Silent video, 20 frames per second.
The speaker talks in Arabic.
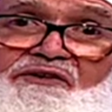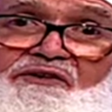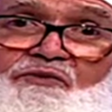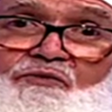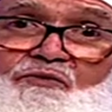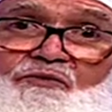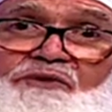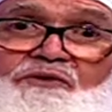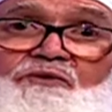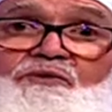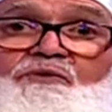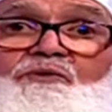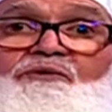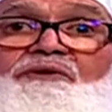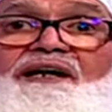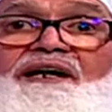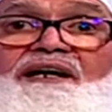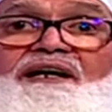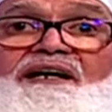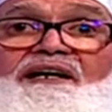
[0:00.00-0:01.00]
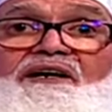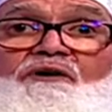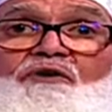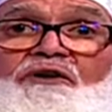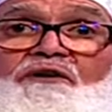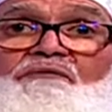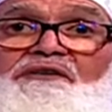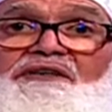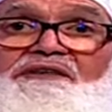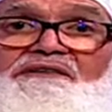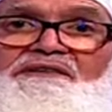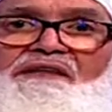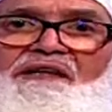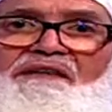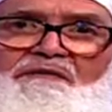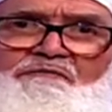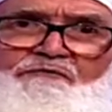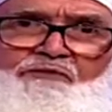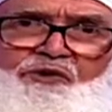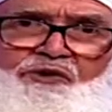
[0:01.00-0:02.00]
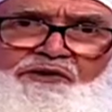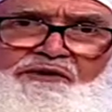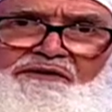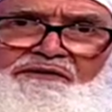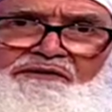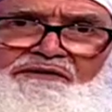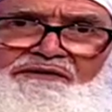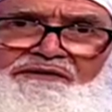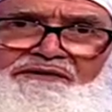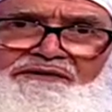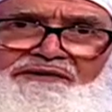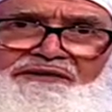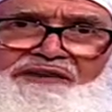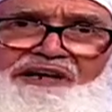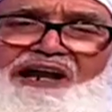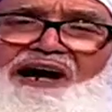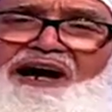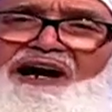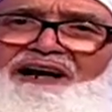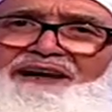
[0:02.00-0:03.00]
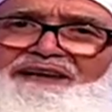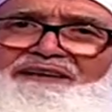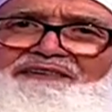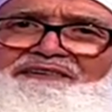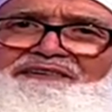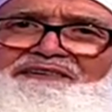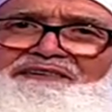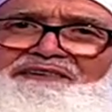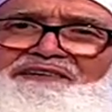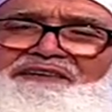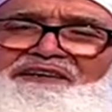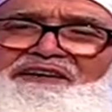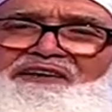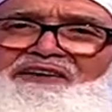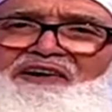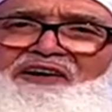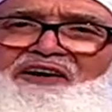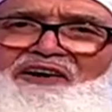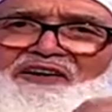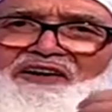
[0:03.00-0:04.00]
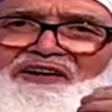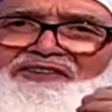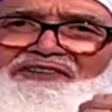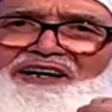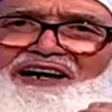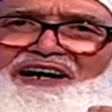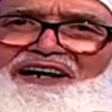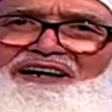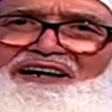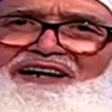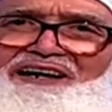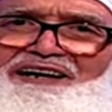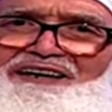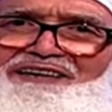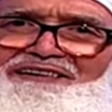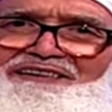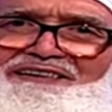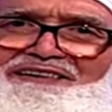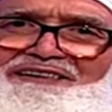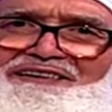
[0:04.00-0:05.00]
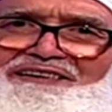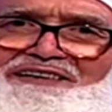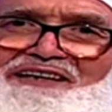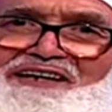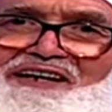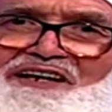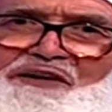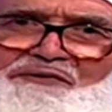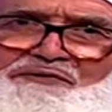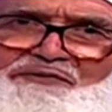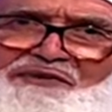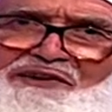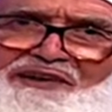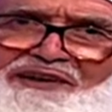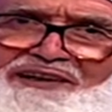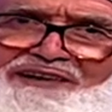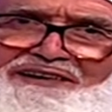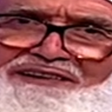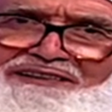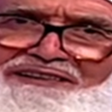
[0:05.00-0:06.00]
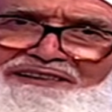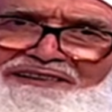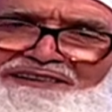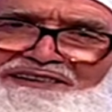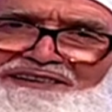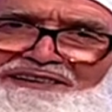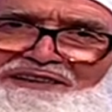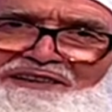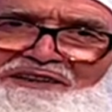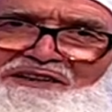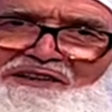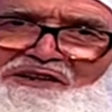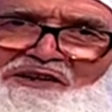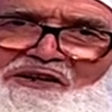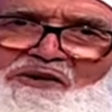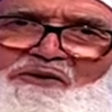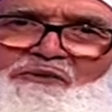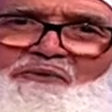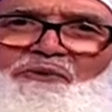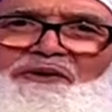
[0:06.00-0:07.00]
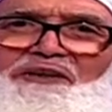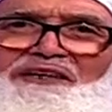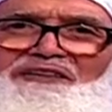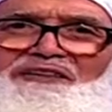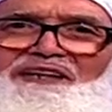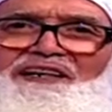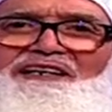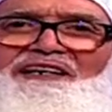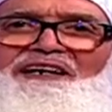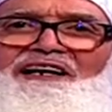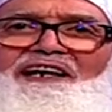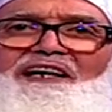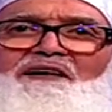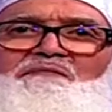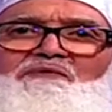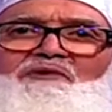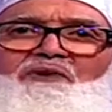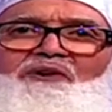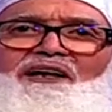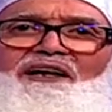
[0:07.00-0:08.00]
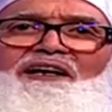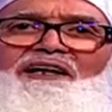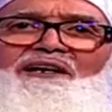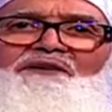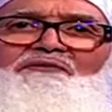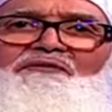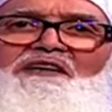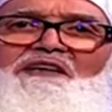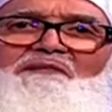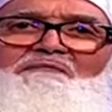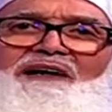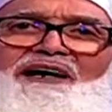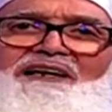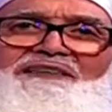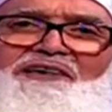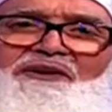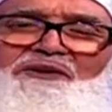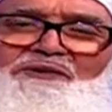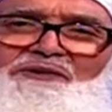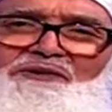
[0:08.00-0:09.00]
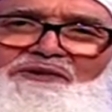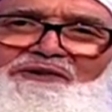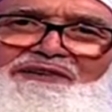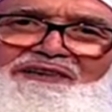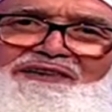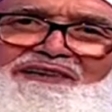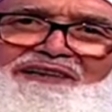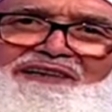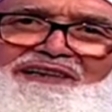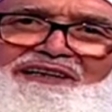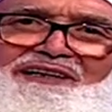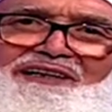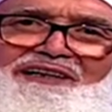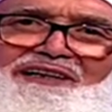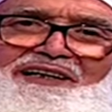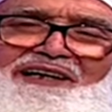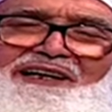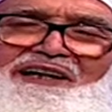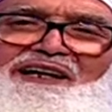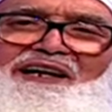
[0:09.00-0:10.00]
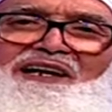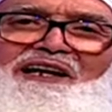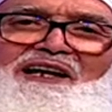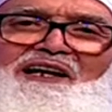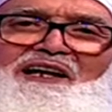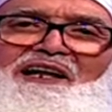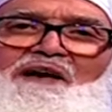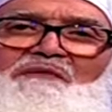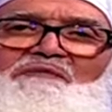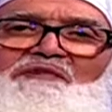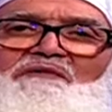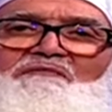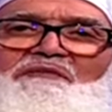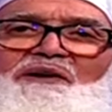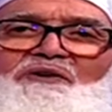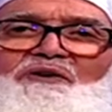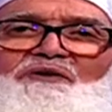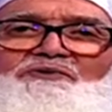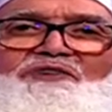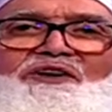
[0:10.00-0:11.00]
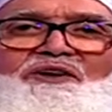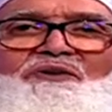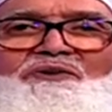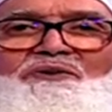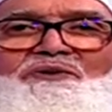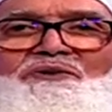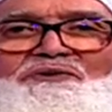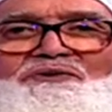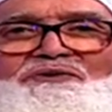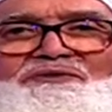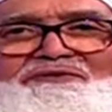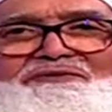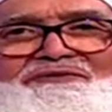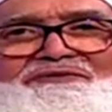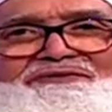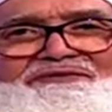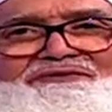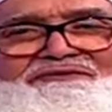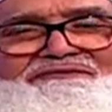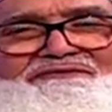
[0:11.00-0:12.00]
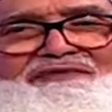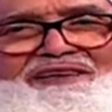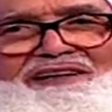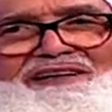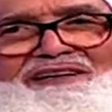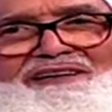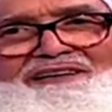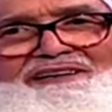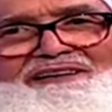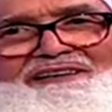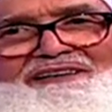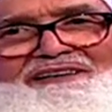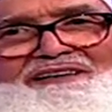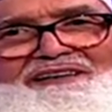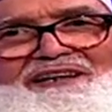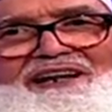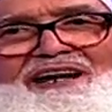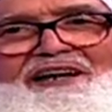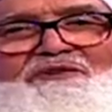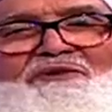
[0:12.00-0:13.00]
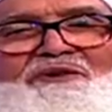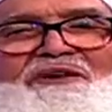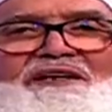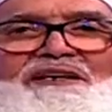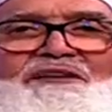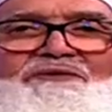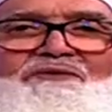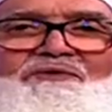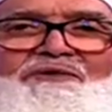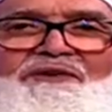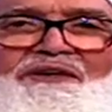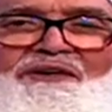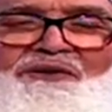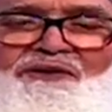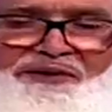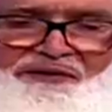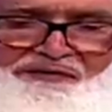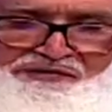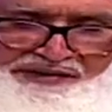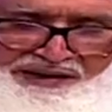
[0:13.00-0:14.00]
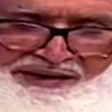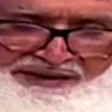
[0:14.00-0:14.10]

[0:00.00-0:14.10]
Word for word: ويكون هناك نوع من التذمر لا الله تعالى رفيق ولذلك لم يكلف عباده إلا بما يطيقون لا يكلف الله نفسا